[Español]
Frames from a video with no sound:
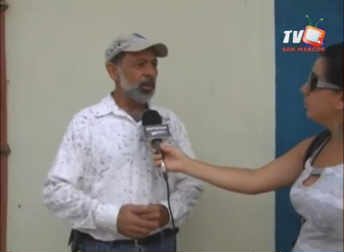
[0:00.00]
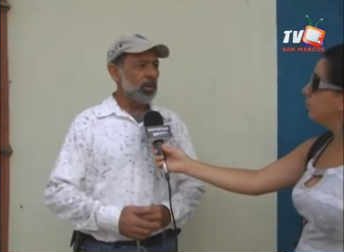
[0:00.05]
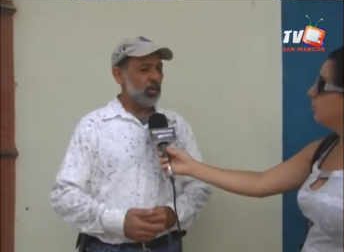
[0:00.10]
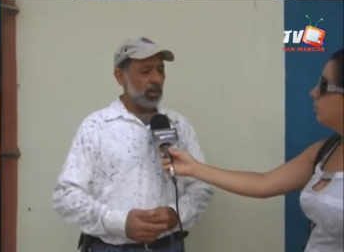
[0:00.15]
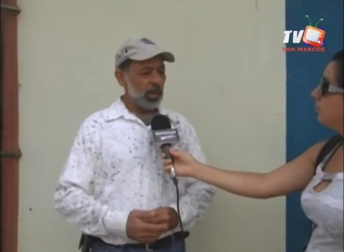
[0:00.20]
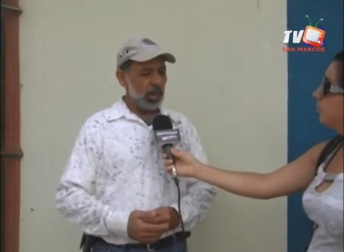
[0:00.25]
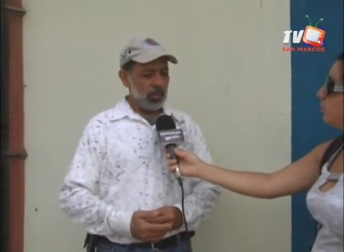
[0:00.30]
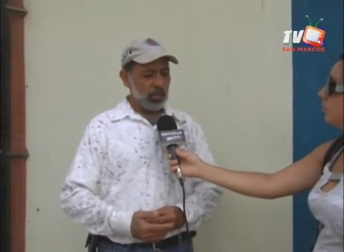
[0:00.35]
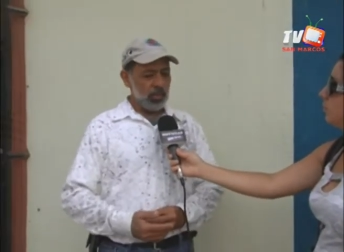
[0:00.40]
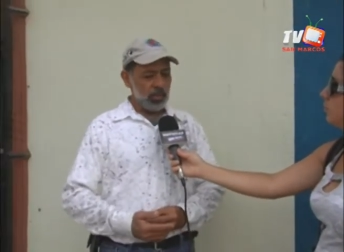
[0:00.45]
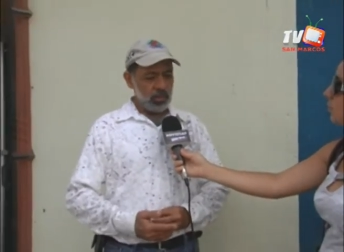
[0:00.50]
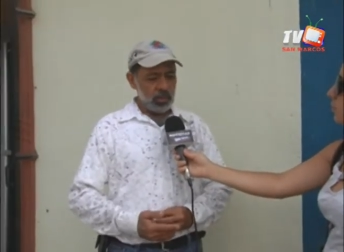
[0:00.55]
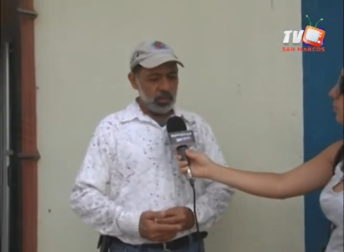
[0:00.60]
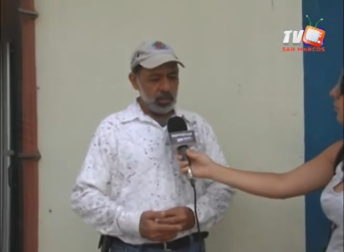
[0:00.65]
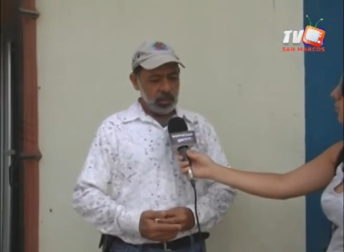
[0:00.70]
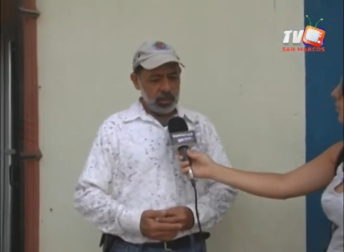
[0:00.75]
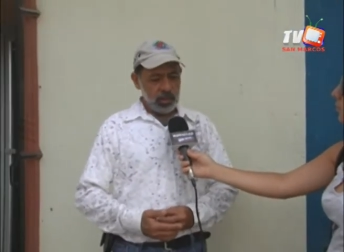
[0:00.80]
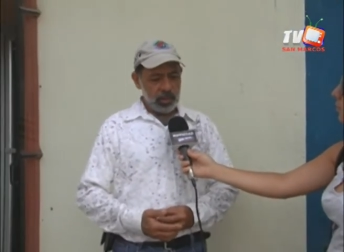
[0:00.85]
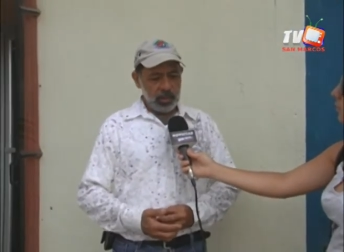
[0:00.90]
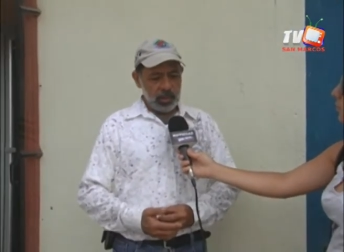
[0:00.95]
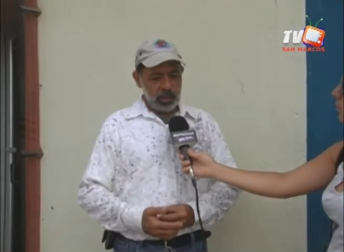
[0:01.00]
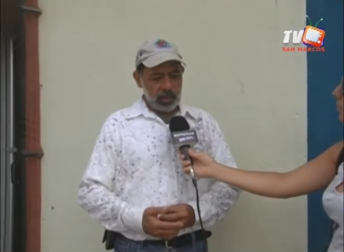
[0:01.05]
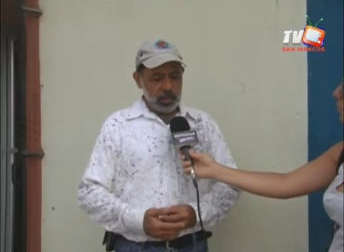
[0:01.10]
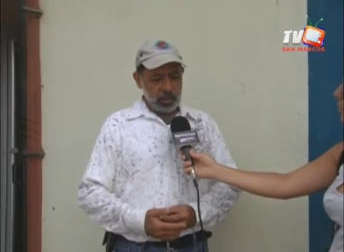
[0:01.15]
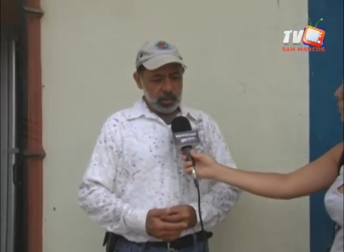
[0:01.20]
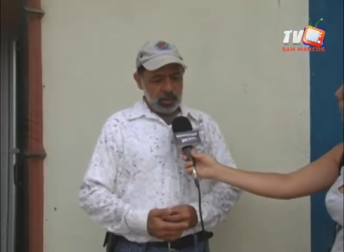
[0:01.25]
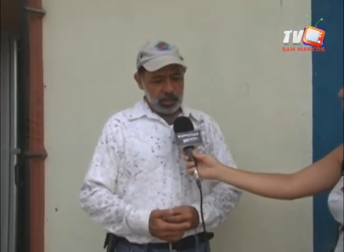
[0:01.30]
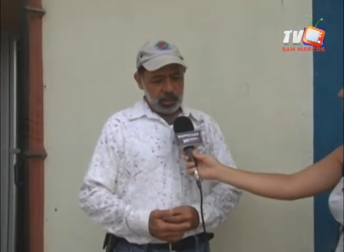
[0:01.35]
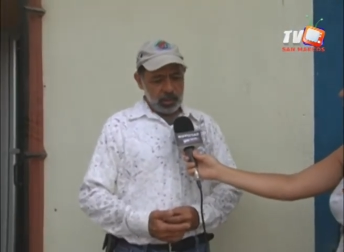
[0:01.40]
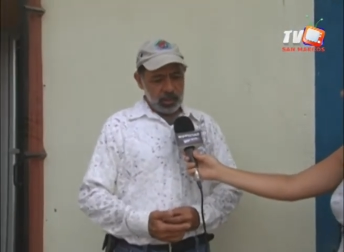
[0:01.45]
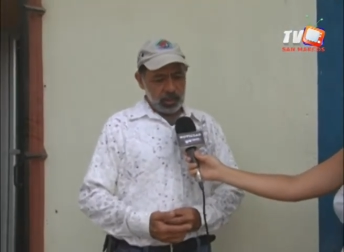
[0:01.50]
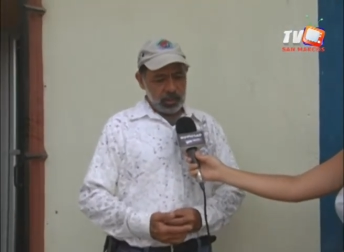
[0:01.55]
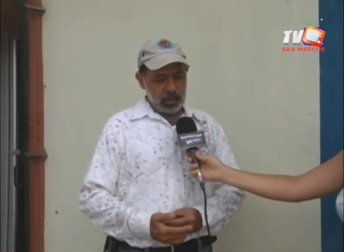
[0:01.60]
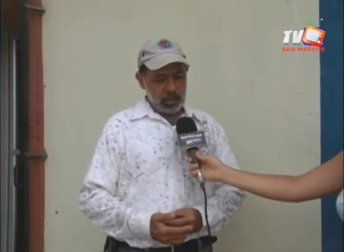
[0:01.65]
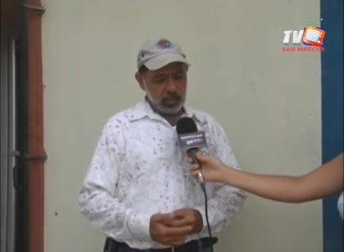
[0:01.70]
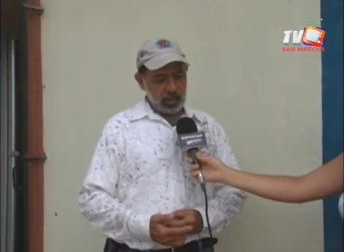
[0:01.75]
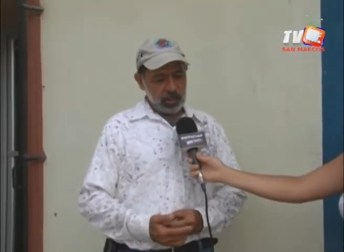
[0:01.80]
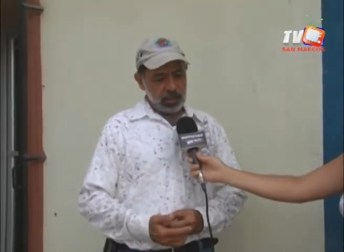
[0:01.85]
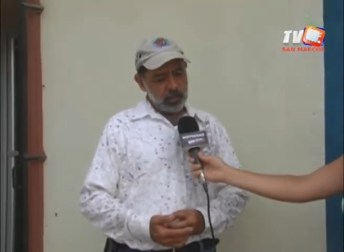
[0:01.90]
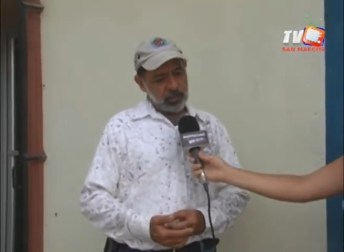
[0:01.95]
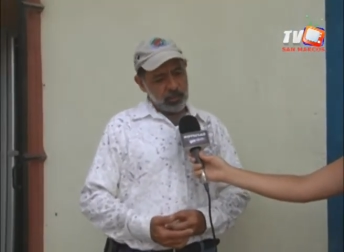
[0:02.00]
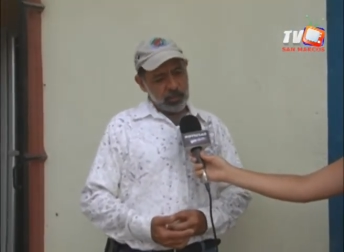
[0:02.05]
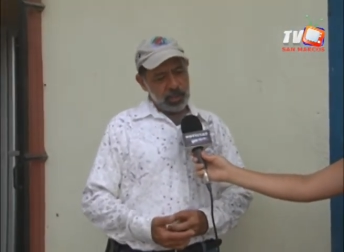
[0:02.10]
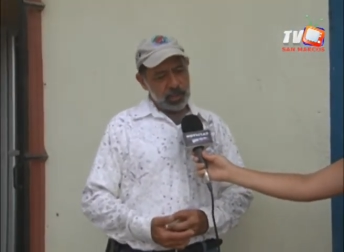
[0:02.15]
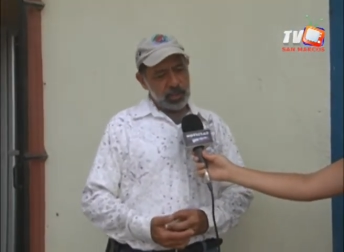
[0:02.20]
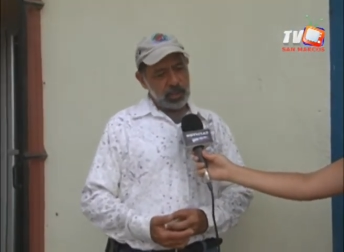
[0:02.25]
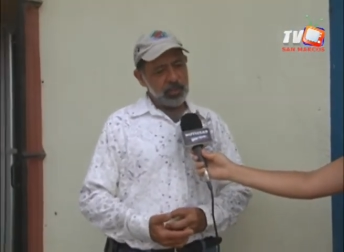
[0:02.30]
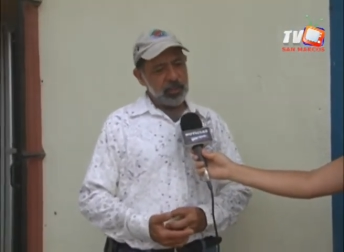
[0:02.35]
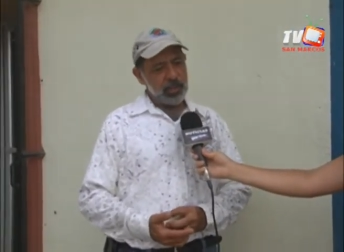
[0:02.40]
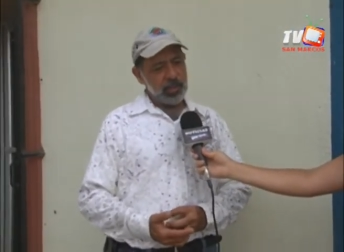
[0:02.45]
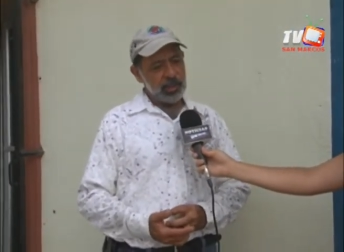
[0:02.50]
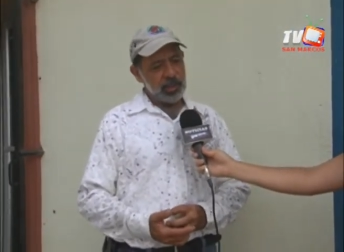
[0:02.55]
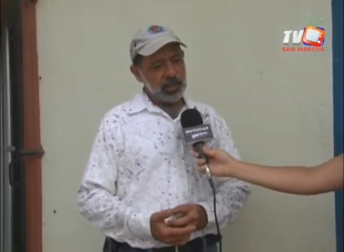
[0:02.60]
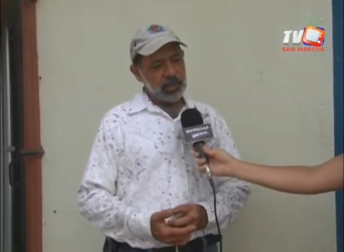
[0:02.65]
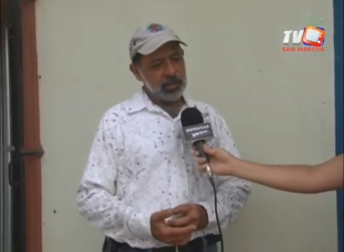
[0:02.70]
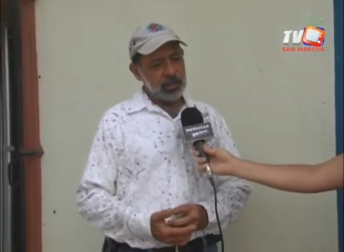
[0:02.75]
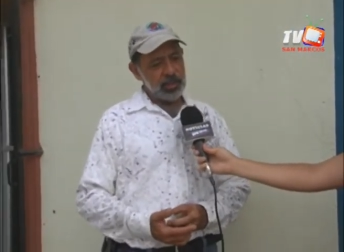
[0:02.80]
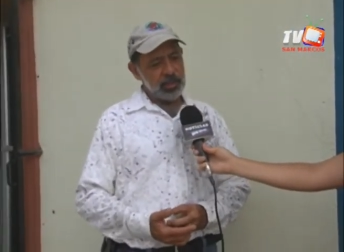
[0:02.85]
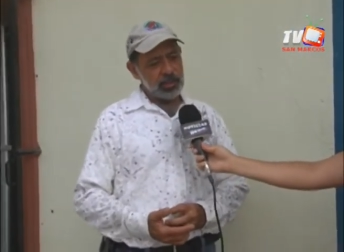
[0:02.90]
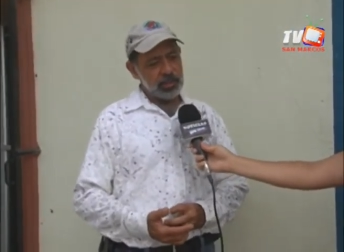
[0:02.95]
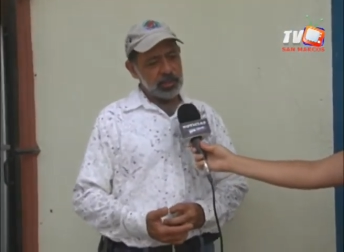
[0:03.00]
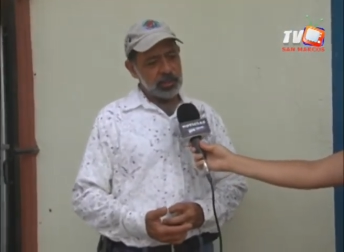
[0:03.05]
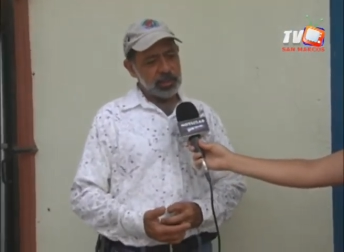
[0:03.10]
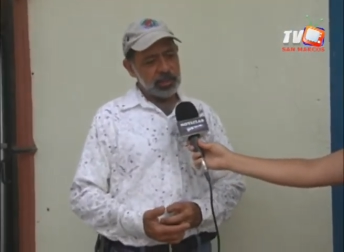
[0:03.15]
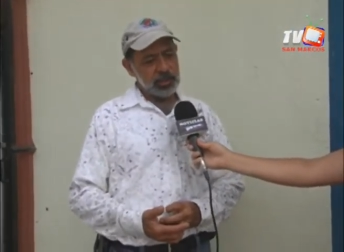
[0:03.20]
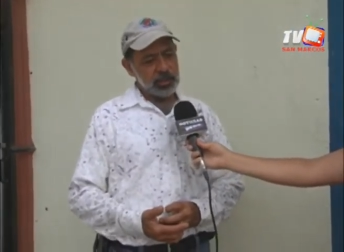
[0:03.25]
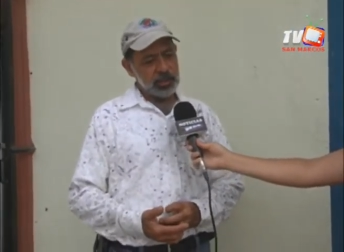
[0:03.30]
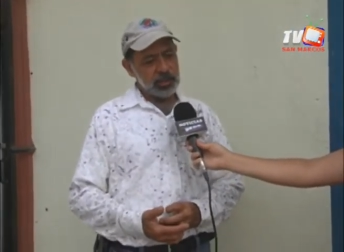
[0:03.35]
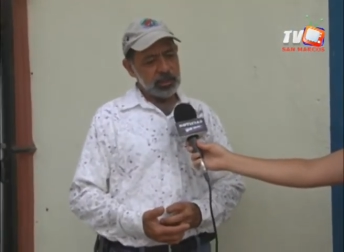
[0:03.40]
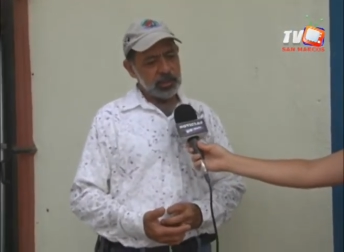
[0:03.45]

Cocamol, eh, creo que fue el viernes,